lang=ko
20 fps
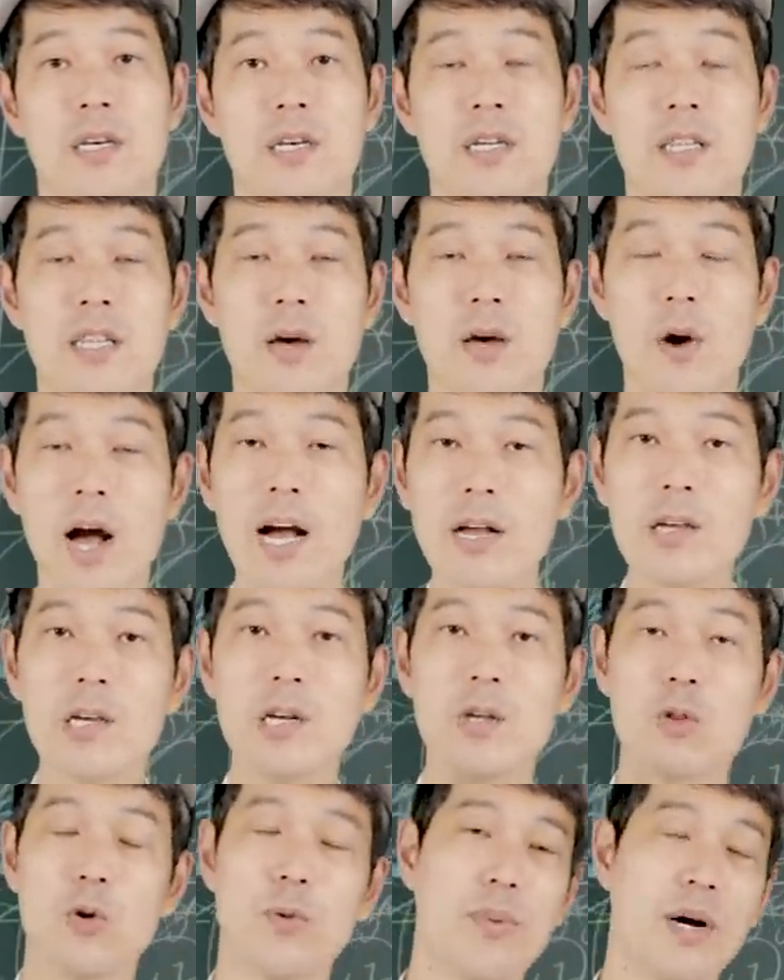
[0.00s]
근데
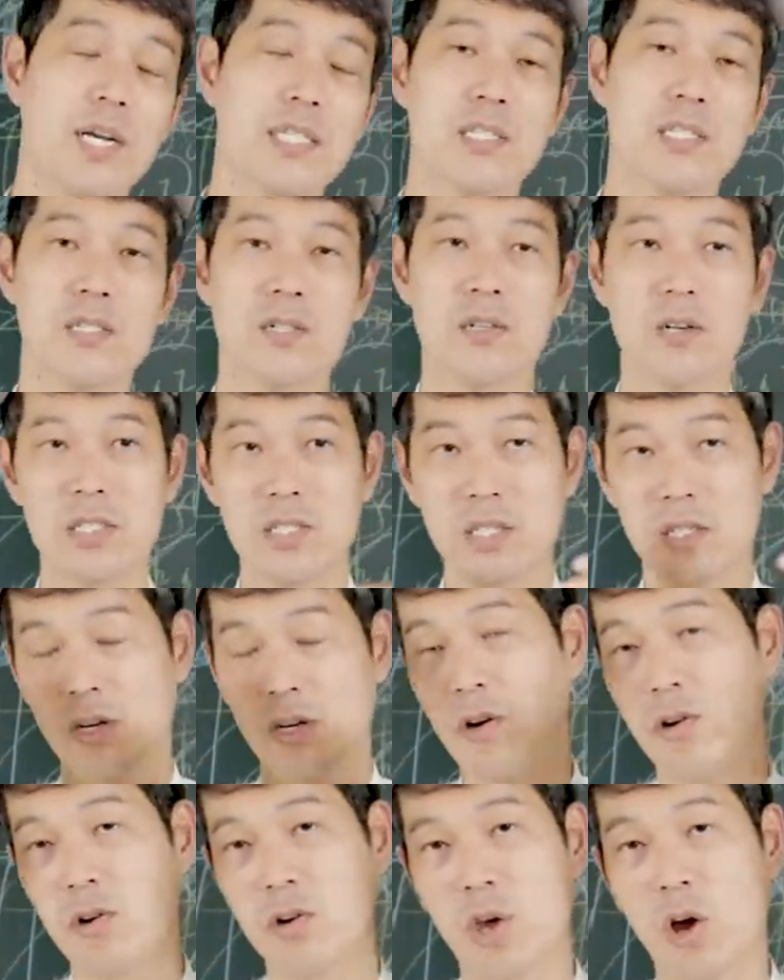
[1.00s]
확률이 높아지는 거지
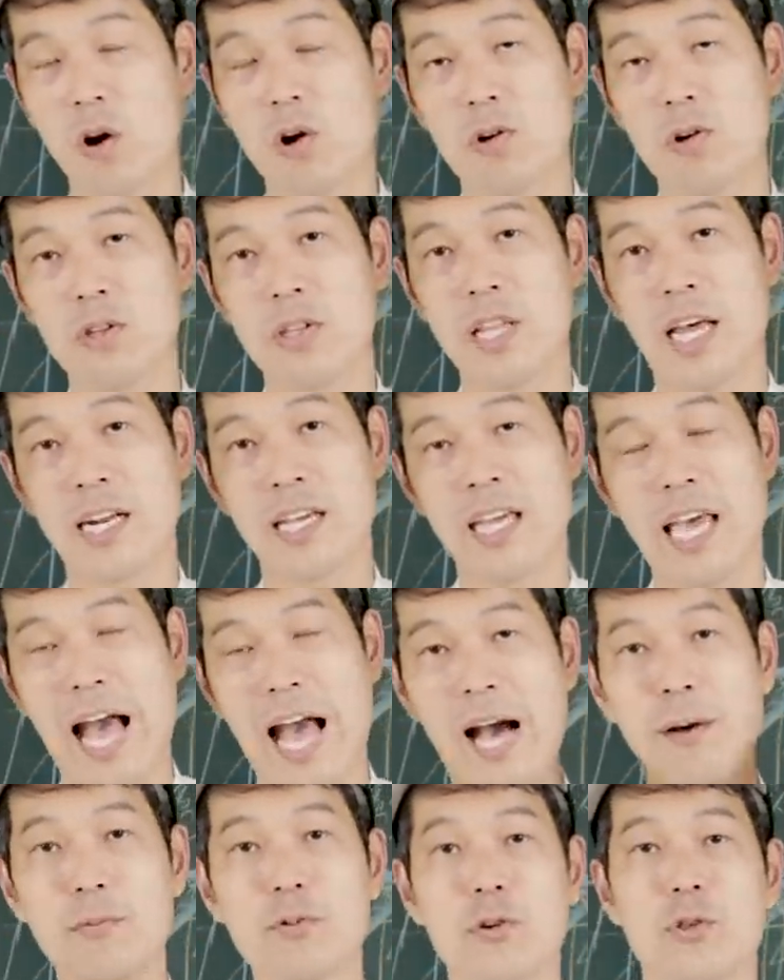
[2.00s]
그걸로 결론 나는 게
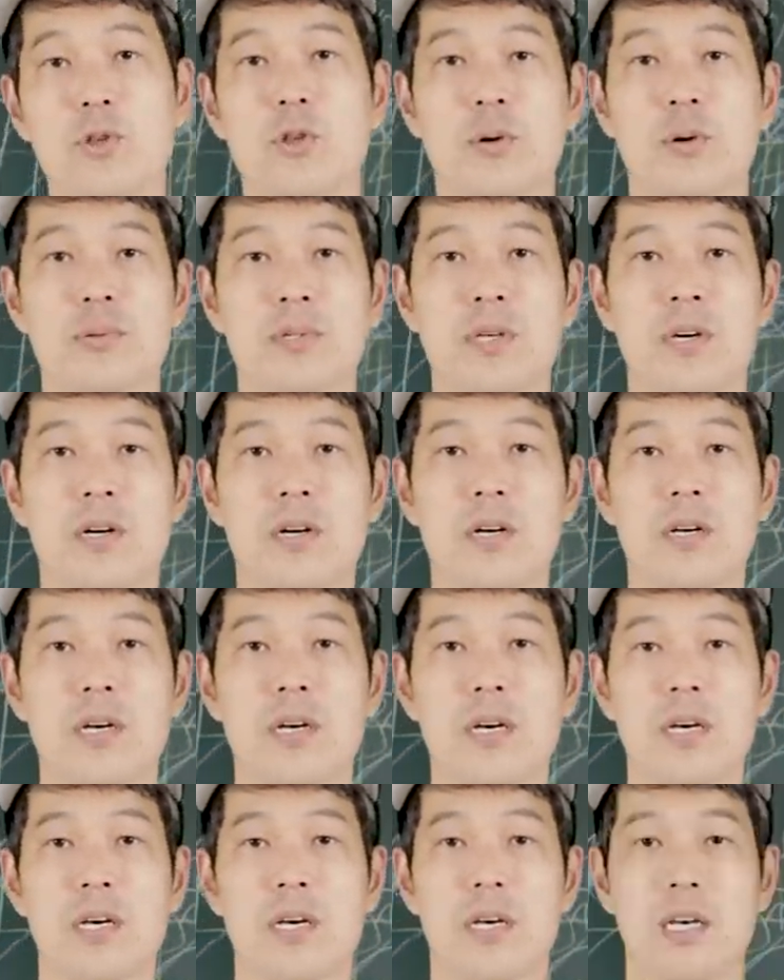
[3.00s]
아무것도 없어요
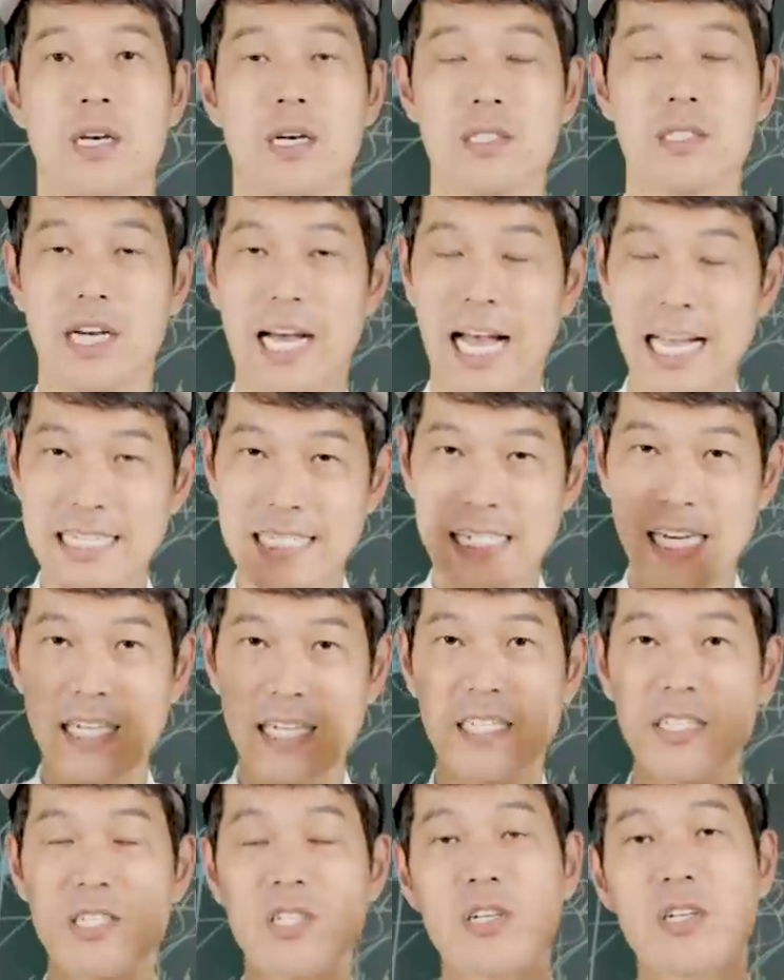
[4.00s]
그래서 가짜
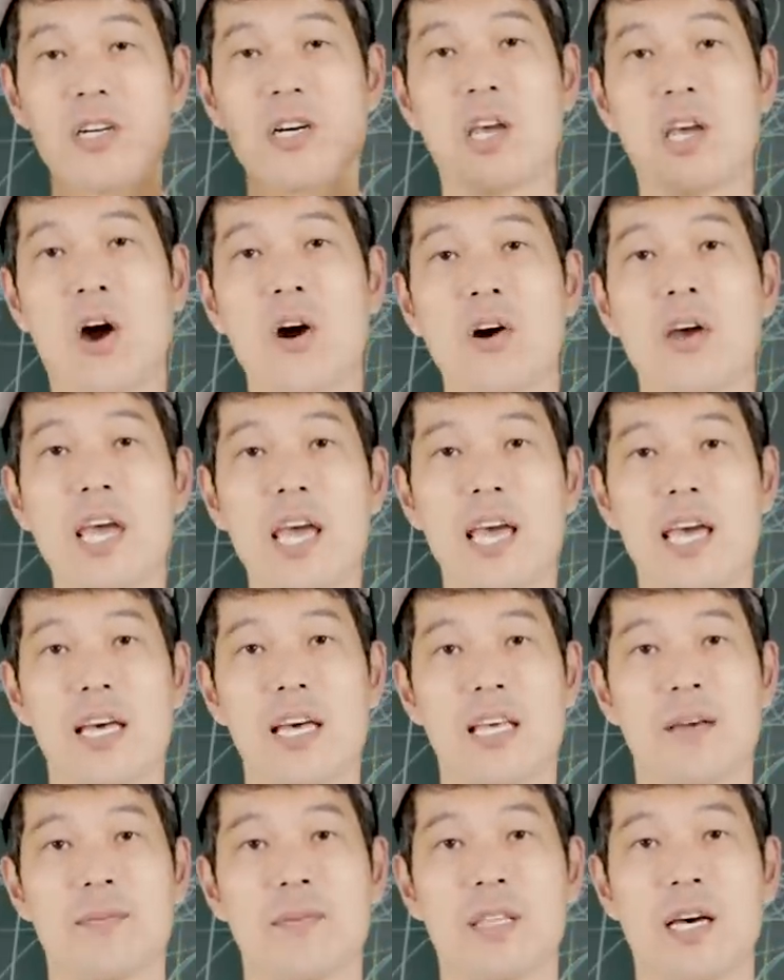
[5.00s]
긍정을
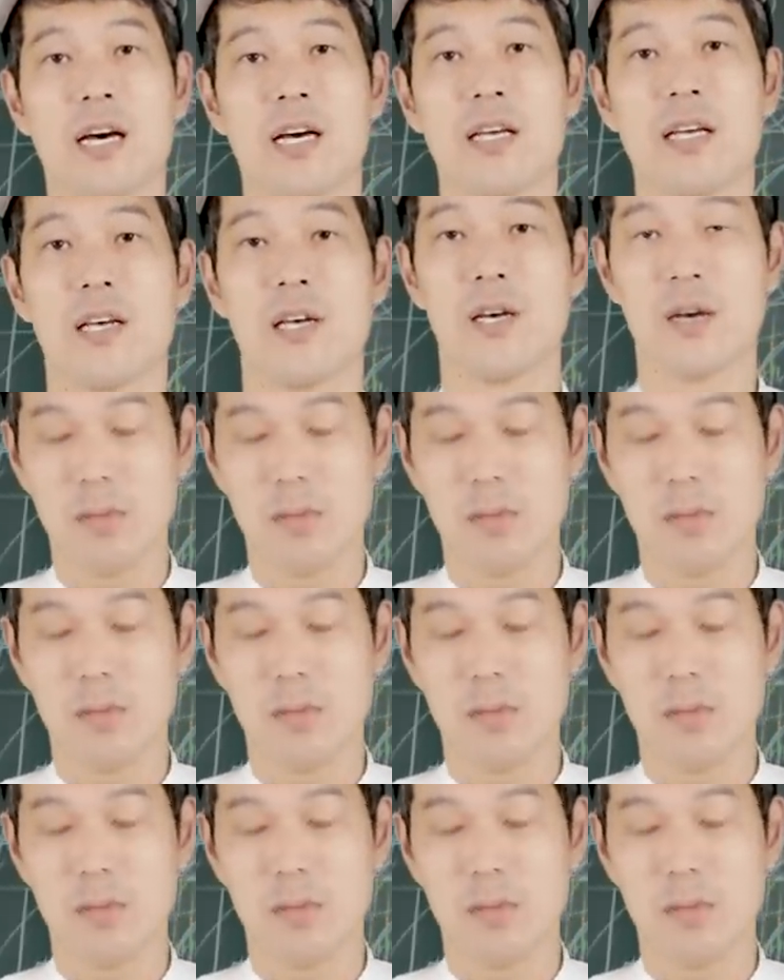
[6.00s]
경계해야 됩니다.